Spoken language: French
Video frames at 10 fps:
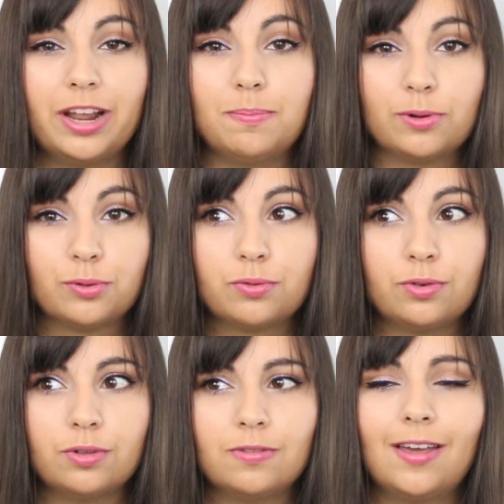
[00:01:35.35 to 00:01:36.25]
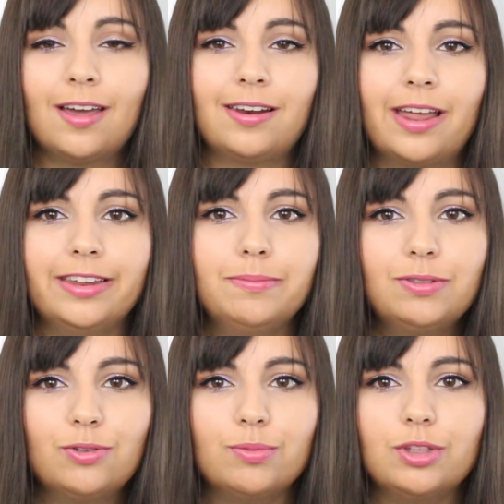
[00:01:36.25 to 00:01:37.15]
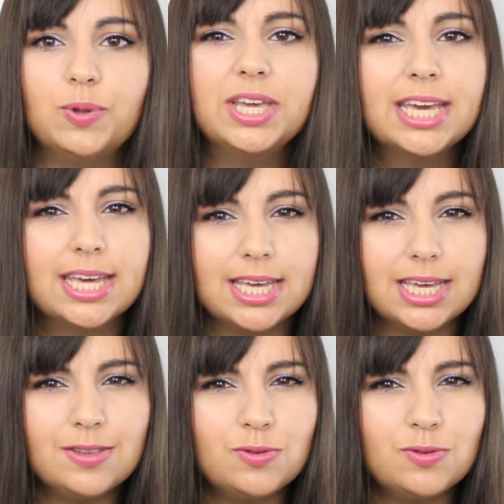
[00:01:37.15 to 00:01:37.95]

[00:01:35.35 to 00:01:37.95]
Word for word: la pantoufle de verre, la limite de minuit et